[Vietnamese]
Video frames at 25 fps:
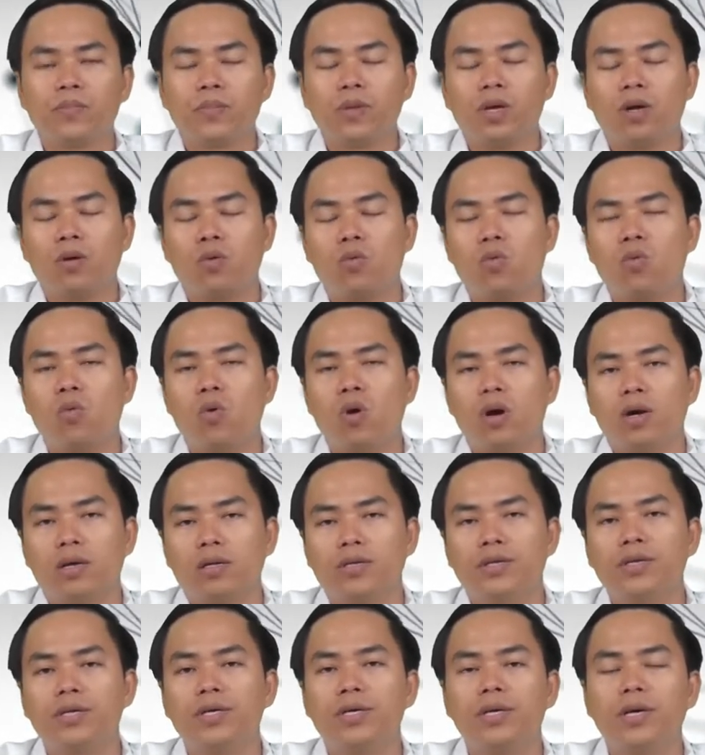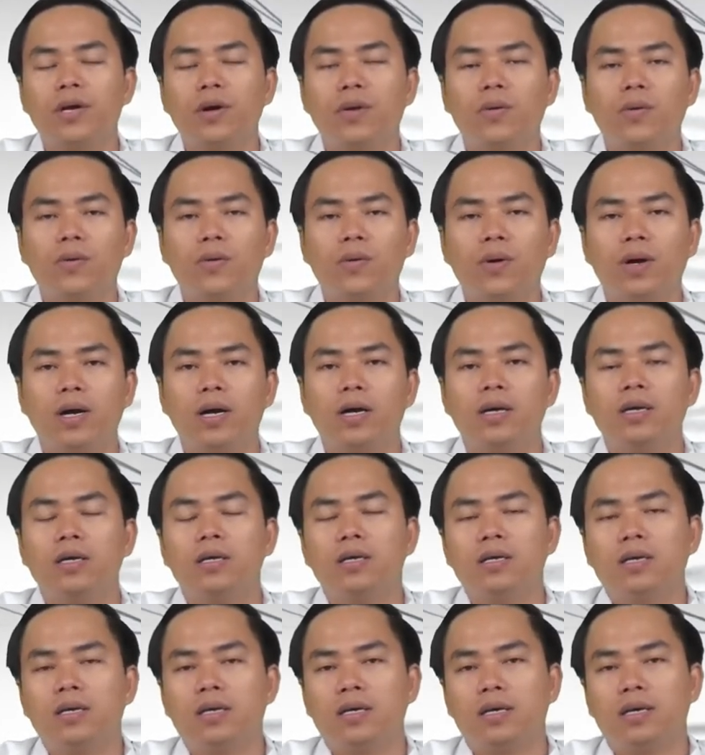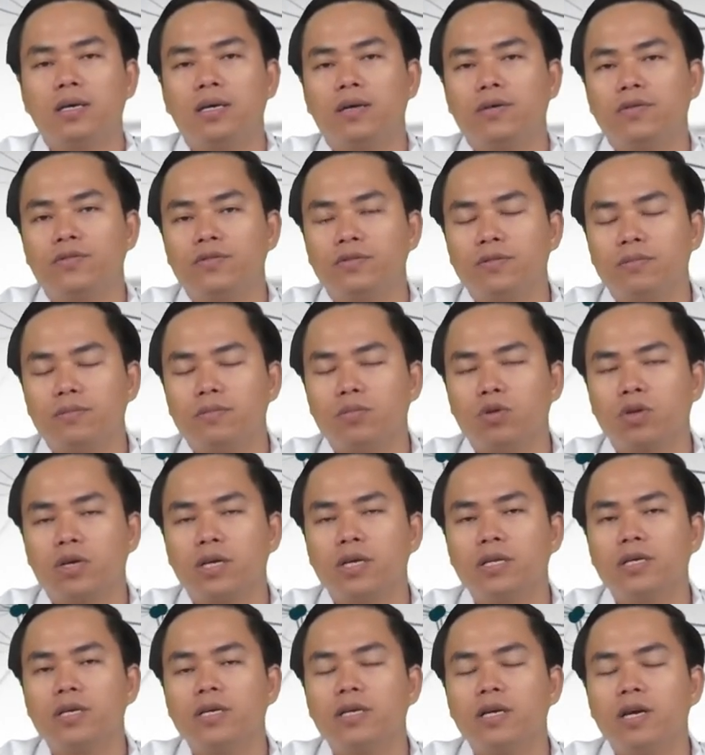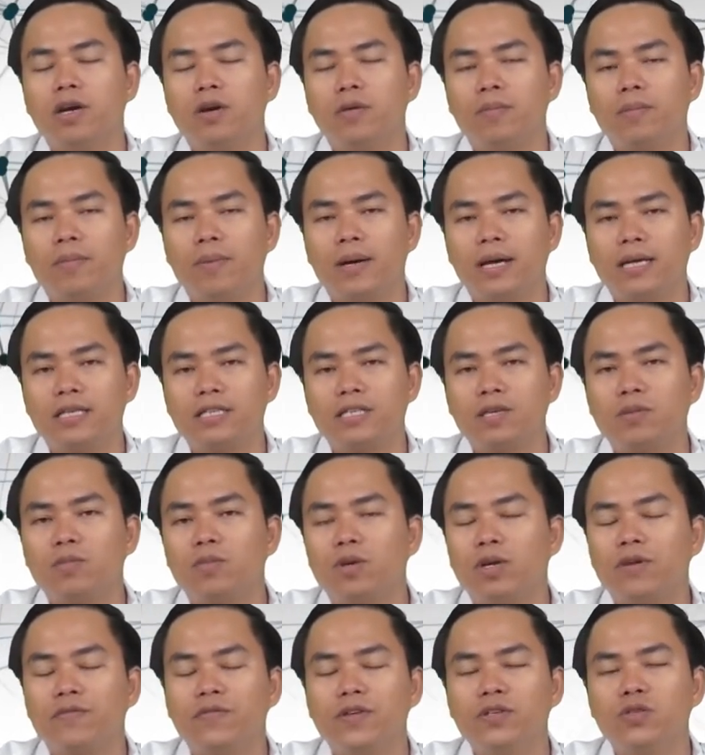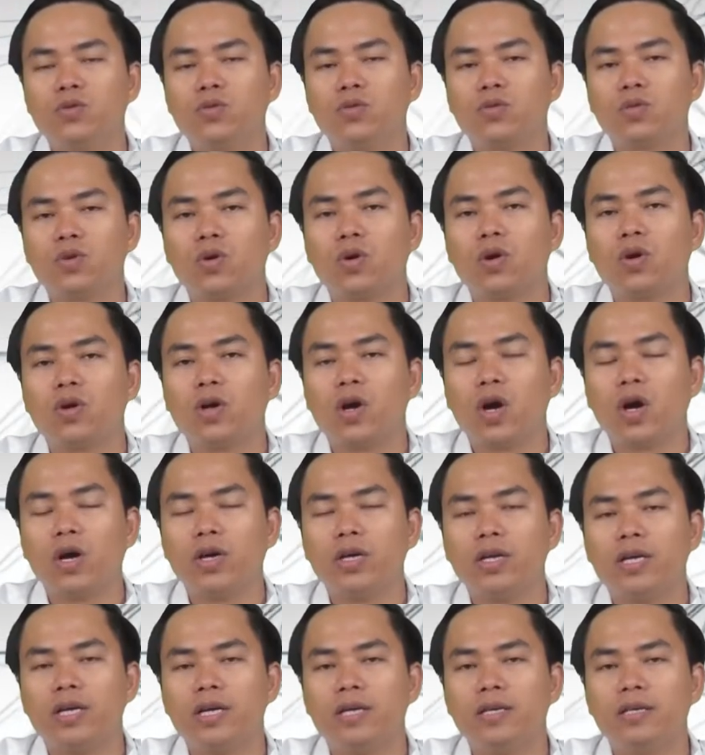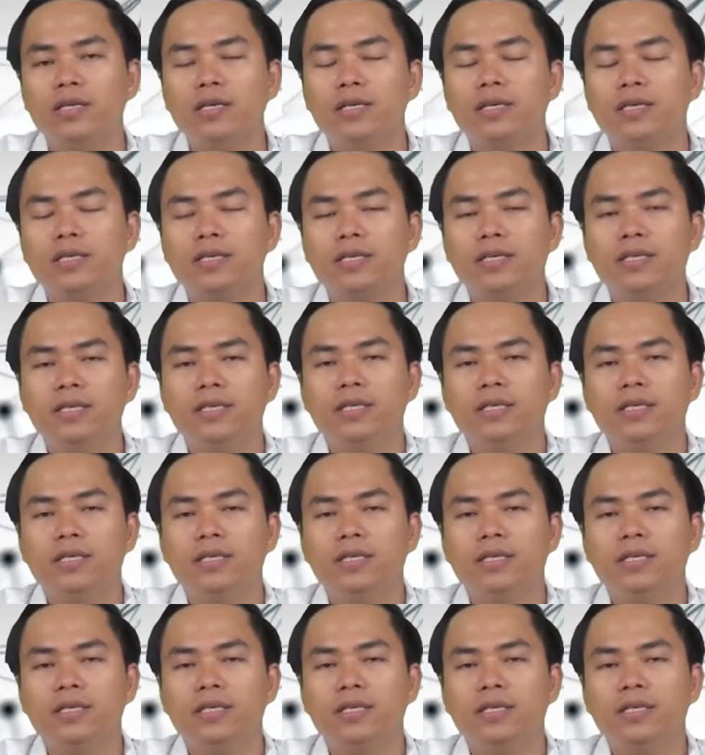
à của thương hiệu à, Ờ, một cái thương hiệu mà trong một cái ví dụ tôi có nói đến ờ,